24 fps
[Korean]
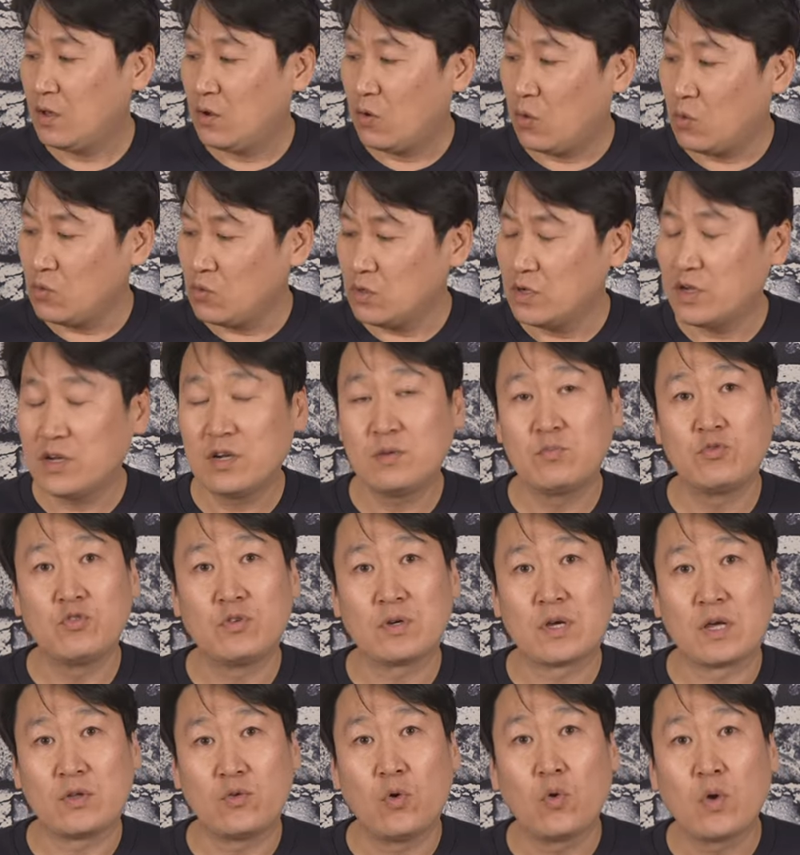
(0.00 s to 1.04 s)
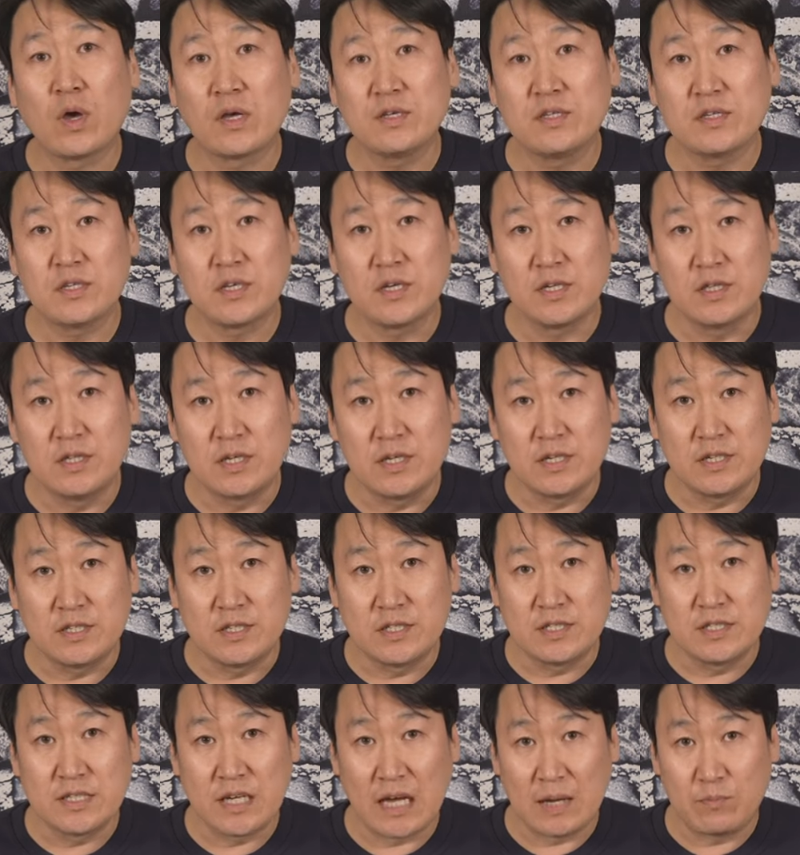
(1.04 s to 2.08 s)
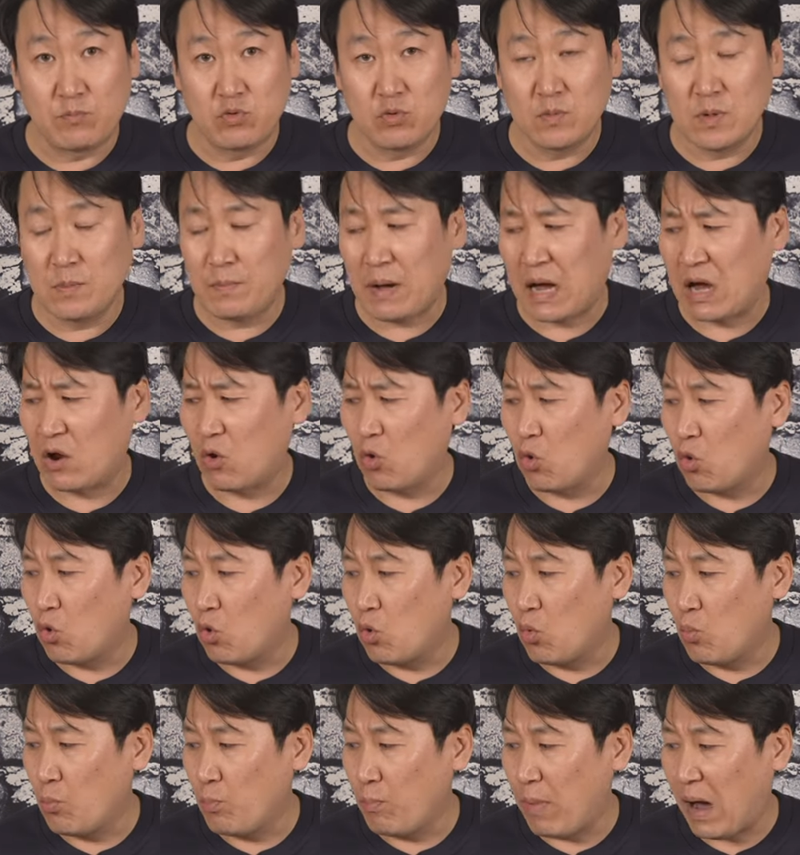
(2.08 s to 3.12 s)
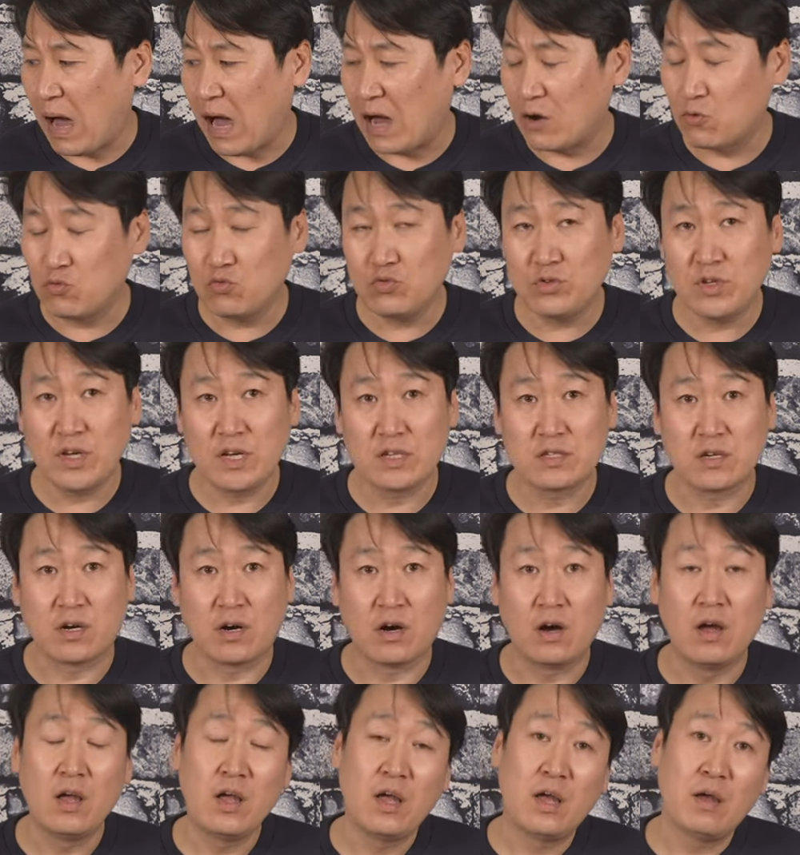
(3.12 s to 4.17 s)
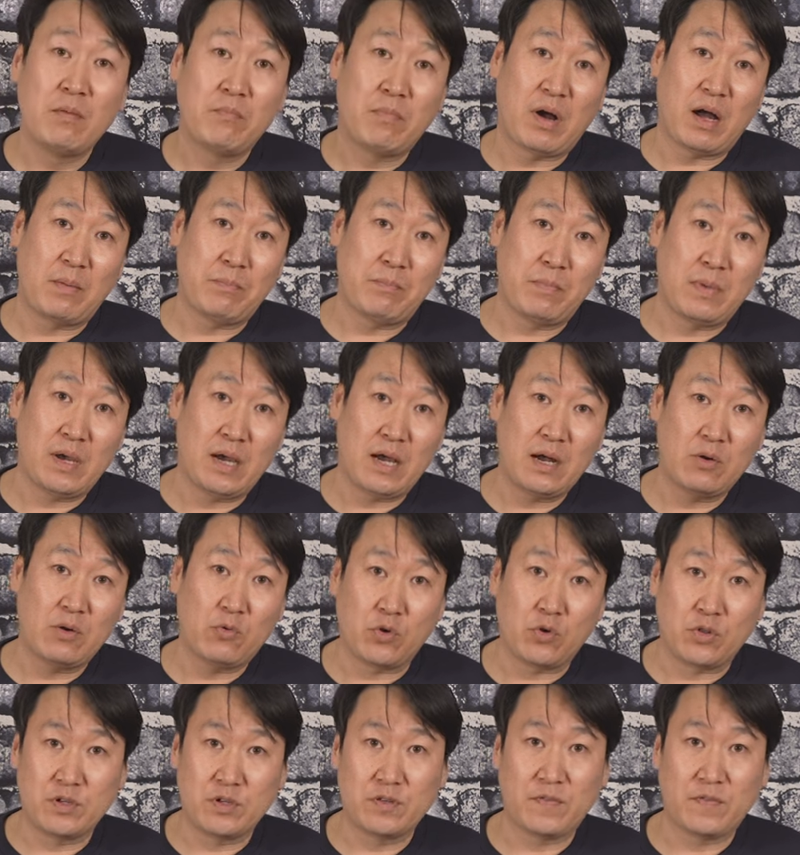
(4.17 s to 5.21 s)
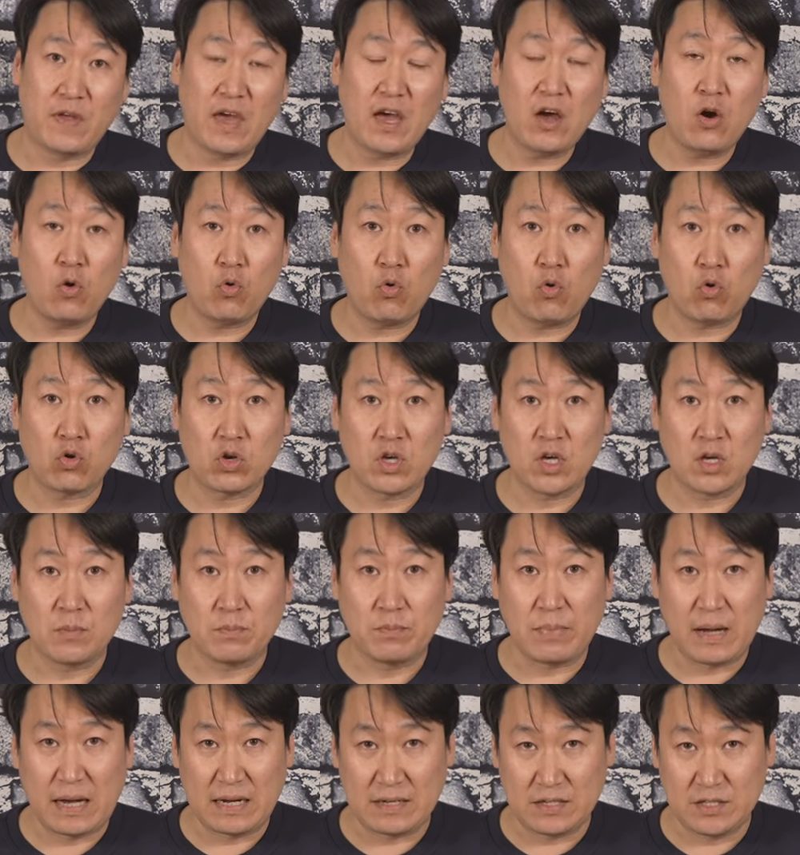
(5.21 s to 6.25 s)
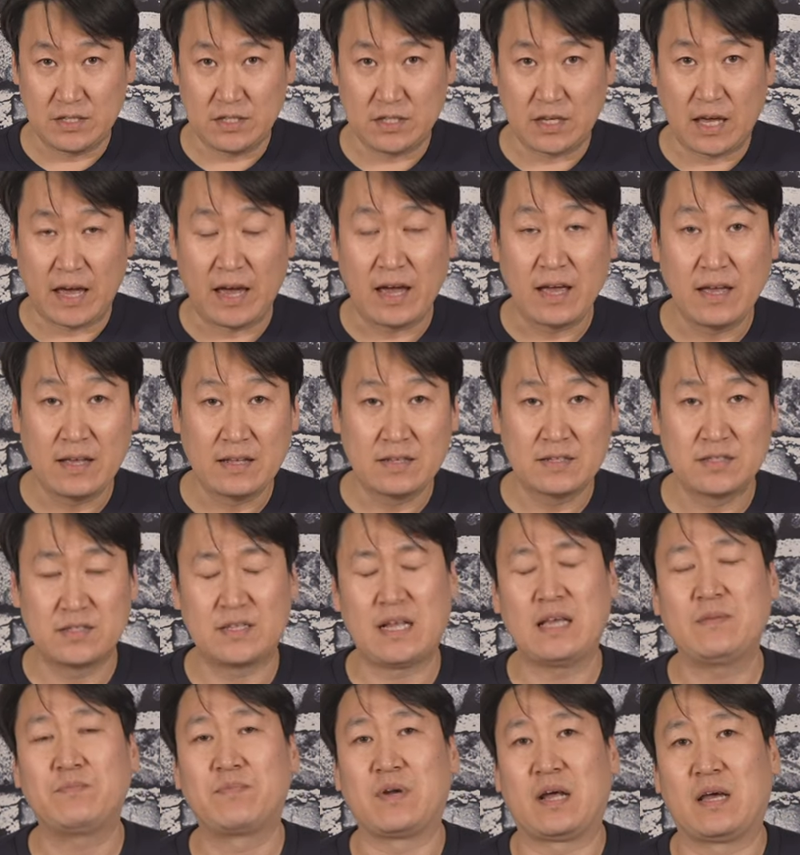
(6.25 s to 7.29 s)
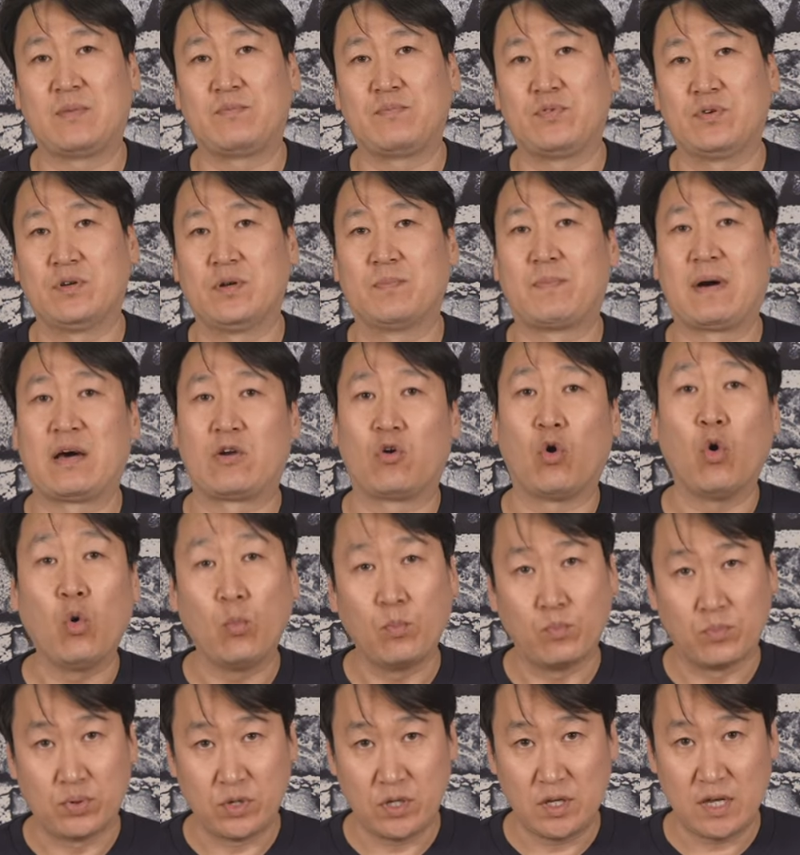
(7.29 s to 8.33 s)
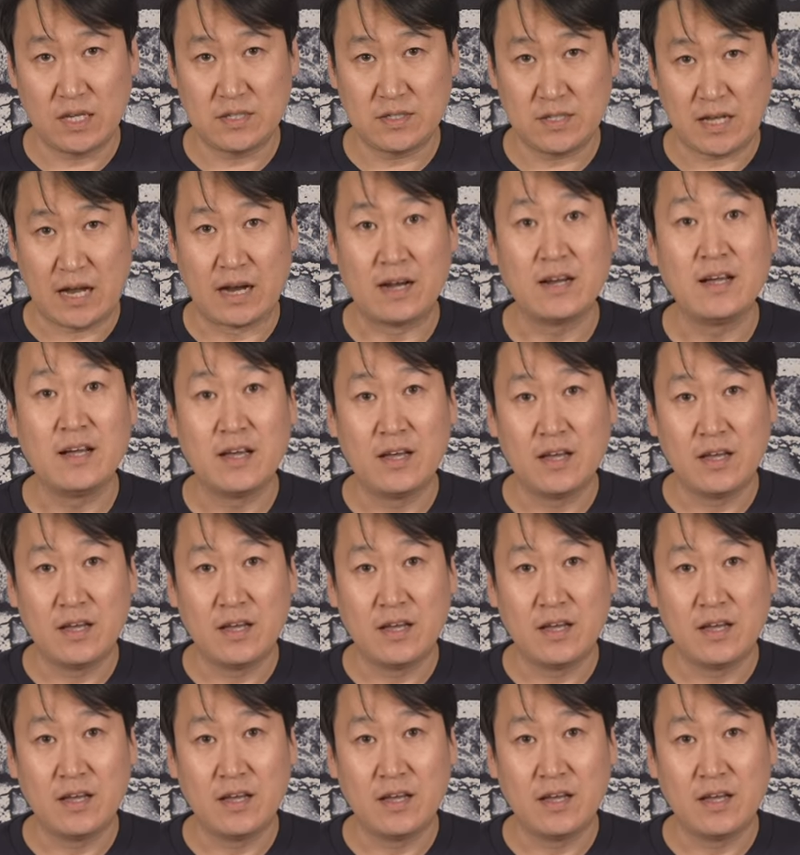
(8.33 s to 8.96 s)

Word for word: 오늘 여러분들께 소개시켜 드릴 제품은 바로 마루이에서 판매하고 있는 에어코킹 방식의 스나이퍼 라이플 바로 VSR